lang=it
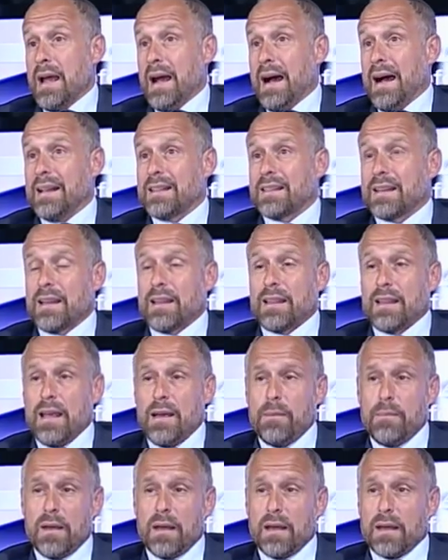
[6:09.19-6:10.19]
Altri
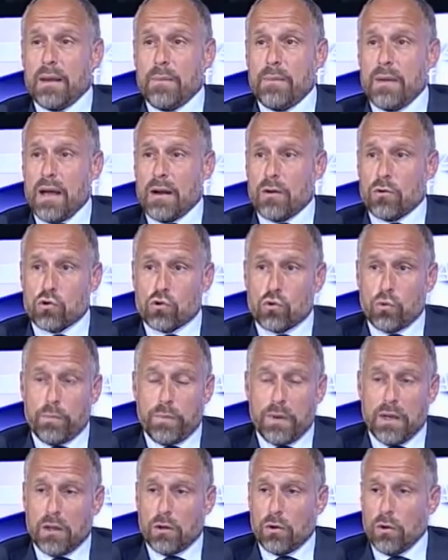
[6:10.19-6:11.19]
temi che mi hanno
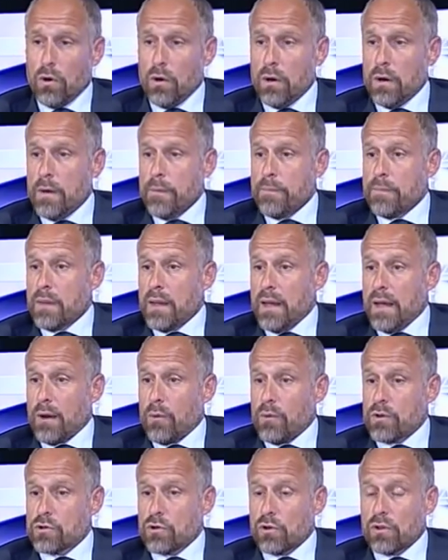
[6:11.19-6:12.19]
stupito è
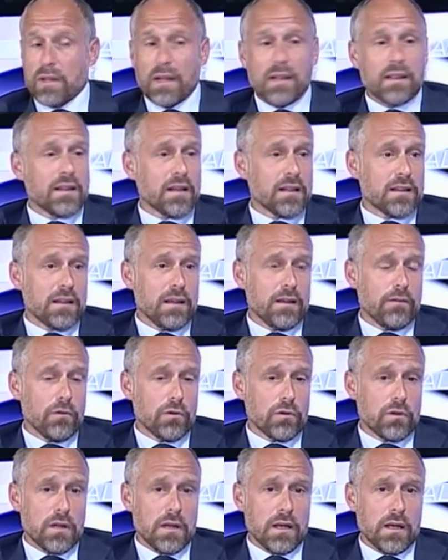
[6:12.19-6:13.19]
questo
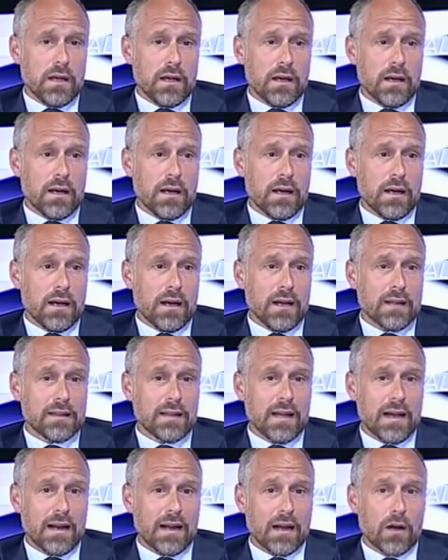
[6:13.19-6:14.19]
tentativo di eh,
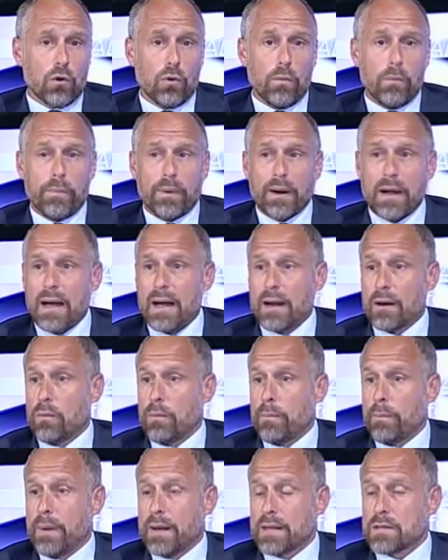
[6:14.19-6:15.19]
andare a comprare
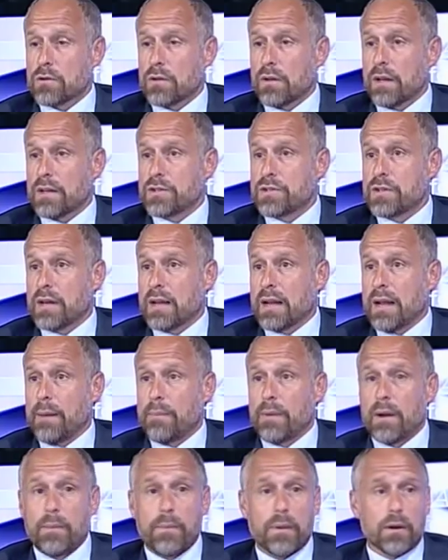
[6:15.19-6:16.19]
un pezzo della
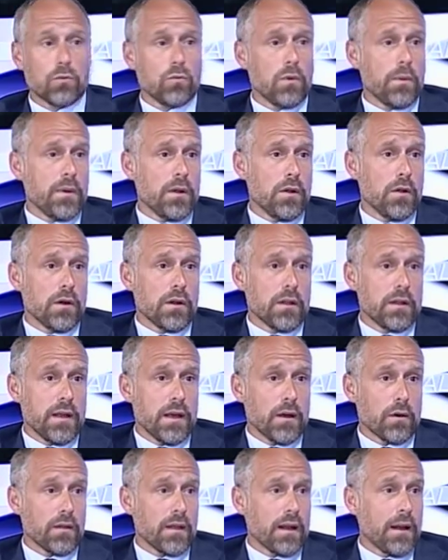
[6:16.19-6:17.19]
ciclabile per 2 milioni di
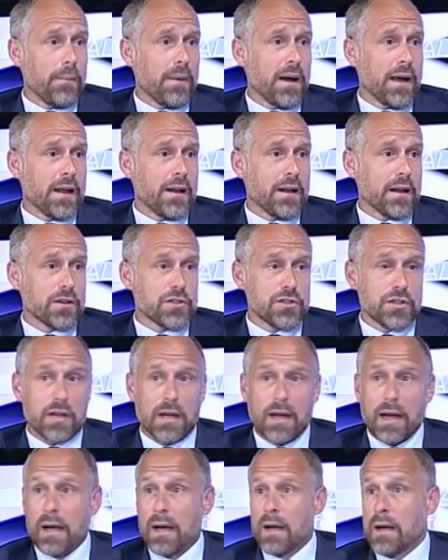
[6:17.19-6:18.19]
euro dalla Mai
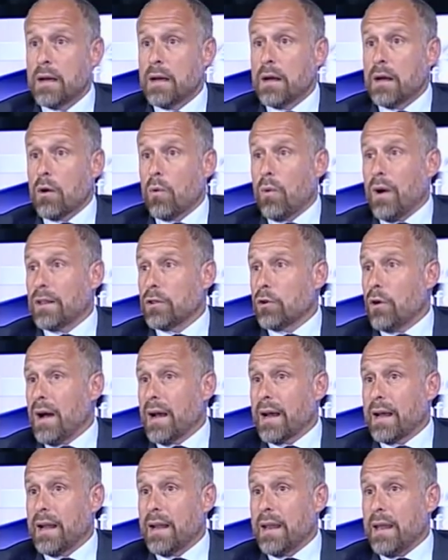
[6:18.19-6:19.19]
Energie quando
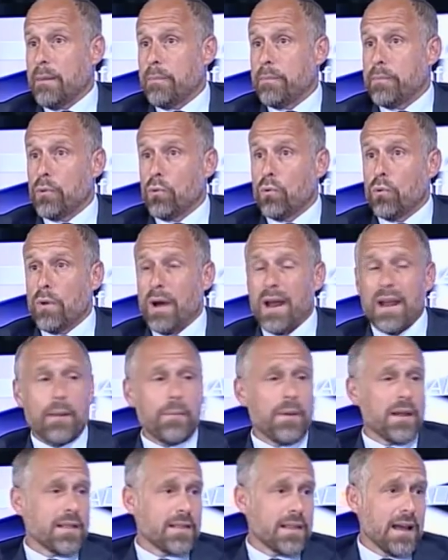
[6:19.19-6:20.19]
anche nei più
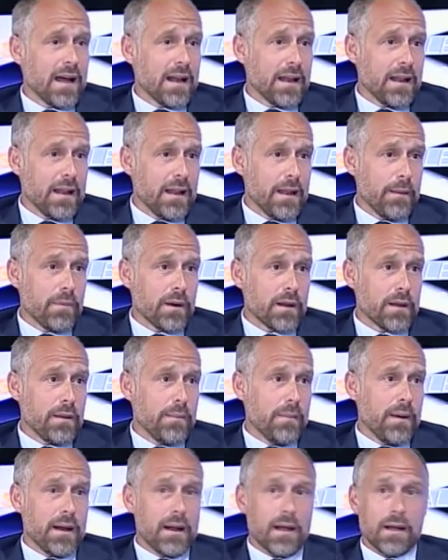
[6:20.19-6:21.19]
elementali libri di
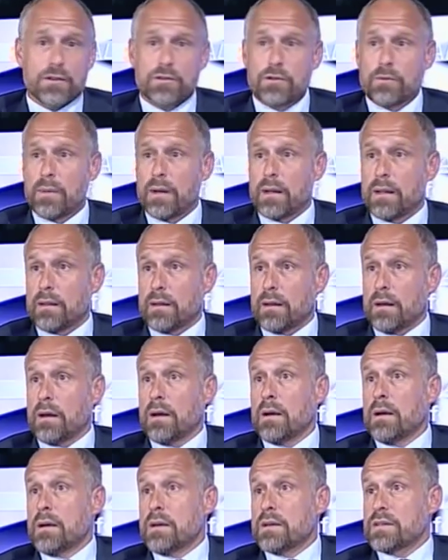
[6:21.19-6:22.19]
management
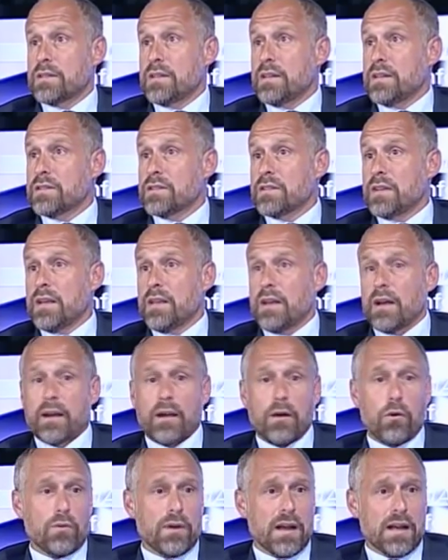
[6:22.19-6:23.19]
si insegna
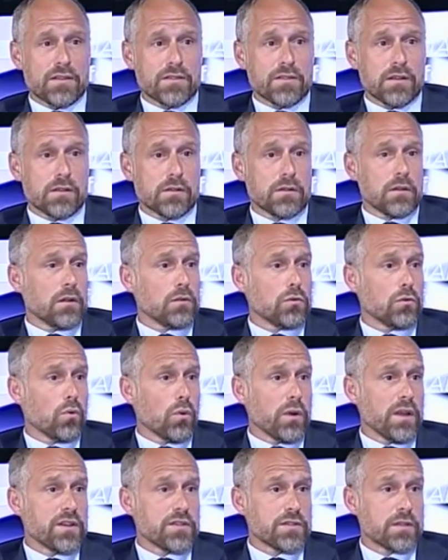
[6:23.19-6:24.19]
che un asset
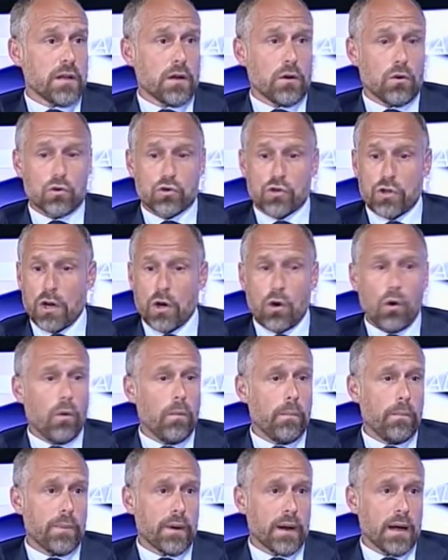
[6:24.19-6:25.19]
turistico si
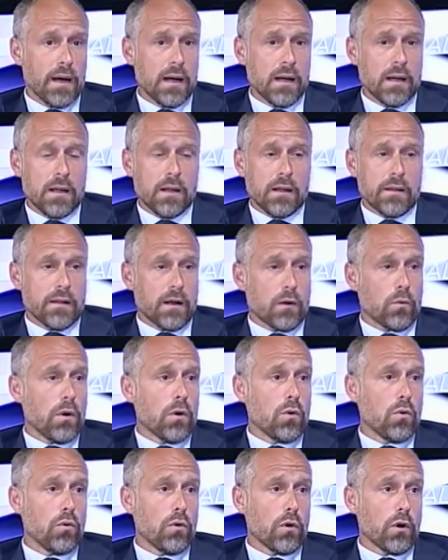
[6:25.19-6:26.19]
compra da
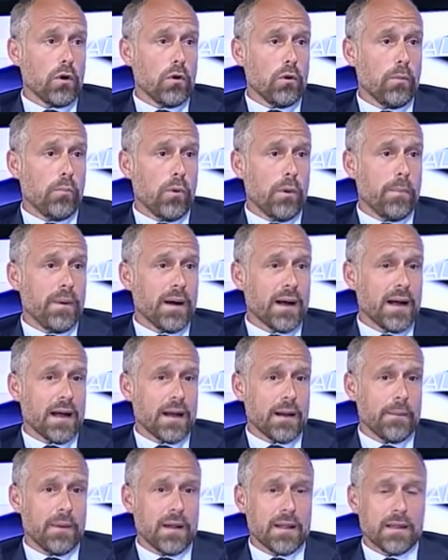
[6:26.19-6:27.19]
qualcuno che lo può
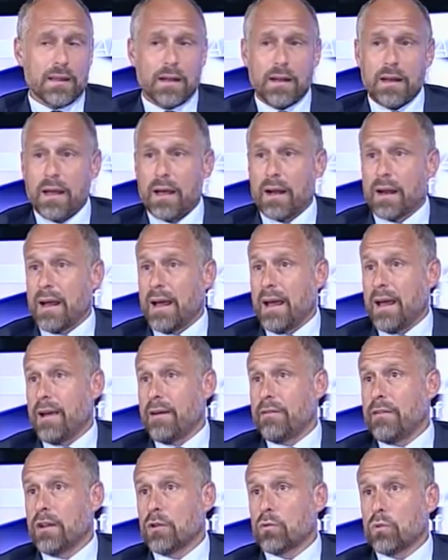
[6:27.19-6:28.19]
pagare e mantenere e
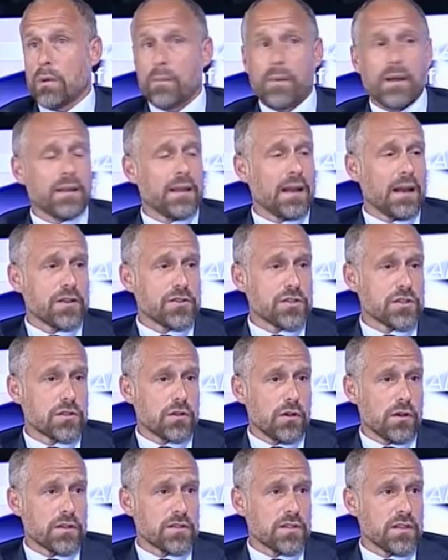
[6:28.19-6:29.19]
eventualmente la
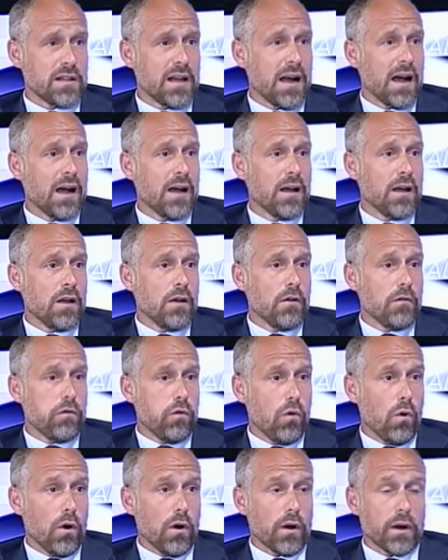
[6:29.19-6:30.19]
gestione si dà
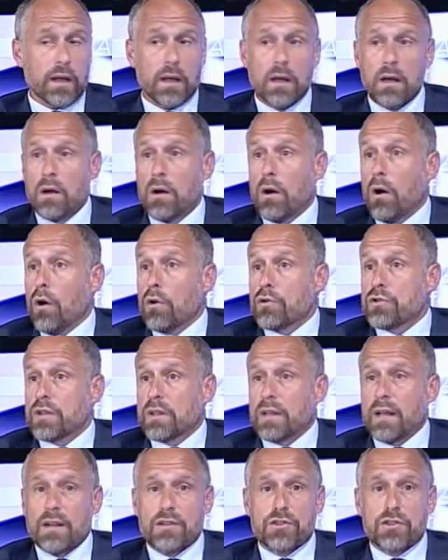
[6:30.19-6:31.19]
fuori. Oggi
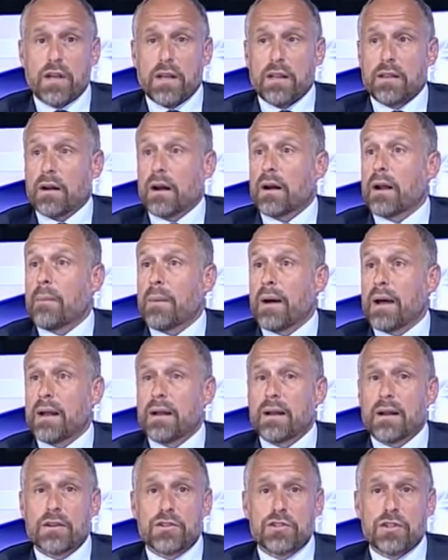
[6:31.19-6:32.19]
te a Centra, una Mai
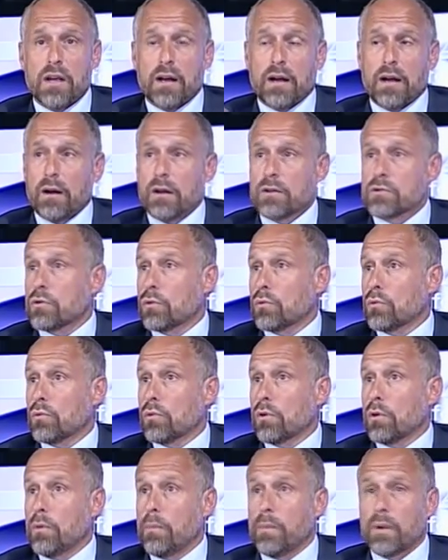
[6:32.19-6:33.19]
Energia, che è uno
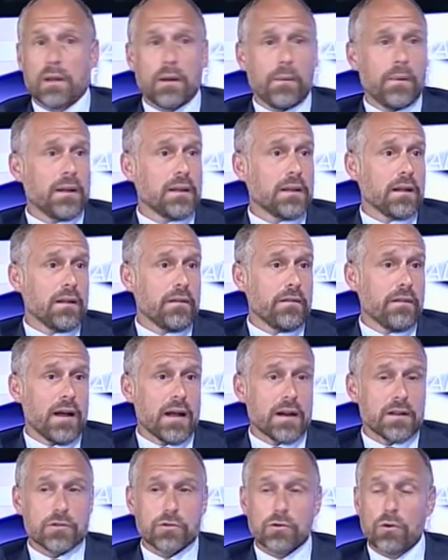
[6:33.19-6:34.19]
statuto completamente
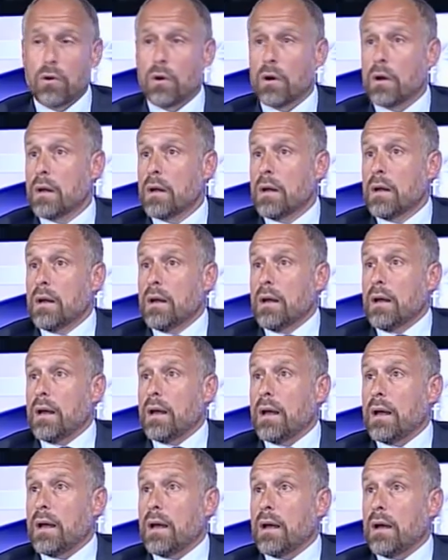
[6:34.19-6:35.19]
diverso,
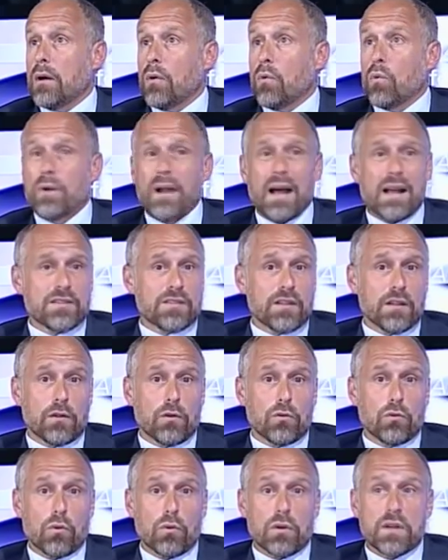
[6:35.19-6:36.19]
eh, un
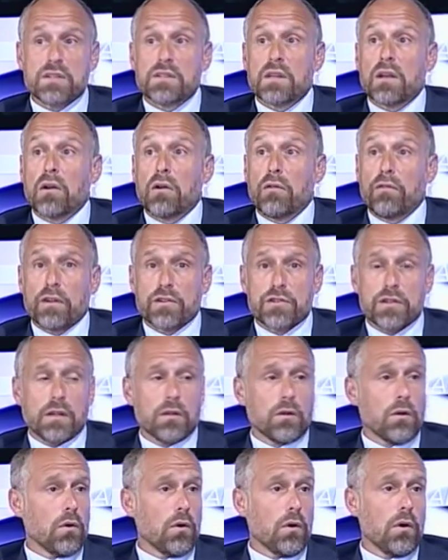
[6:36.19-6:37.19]
asset turistico
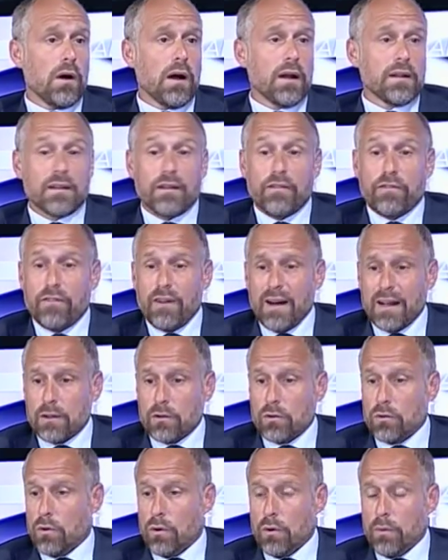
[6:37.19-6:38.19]
facendolo di
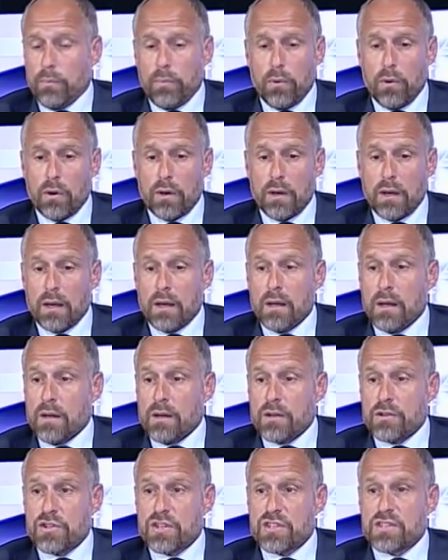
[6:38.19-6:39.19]
fatto poi
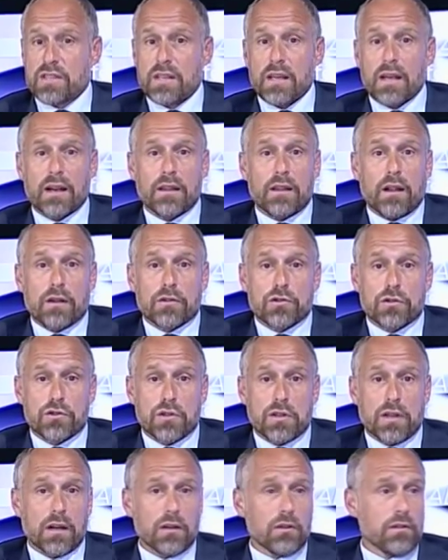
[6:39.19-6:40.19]
gestire da una
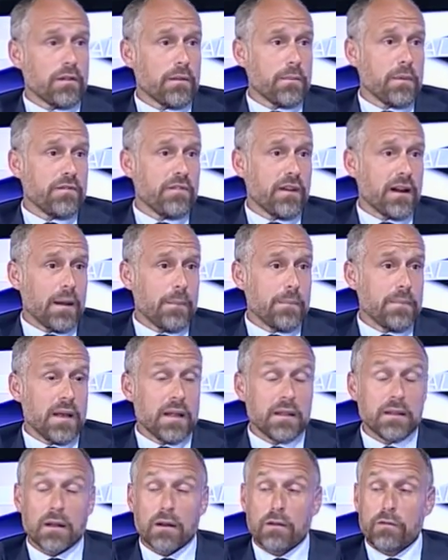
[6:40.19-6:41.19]
società che dovrebbe fare
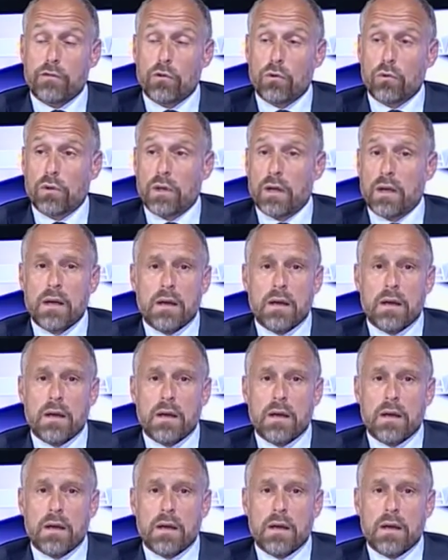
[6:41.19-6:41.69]
ambiente e rifiuti.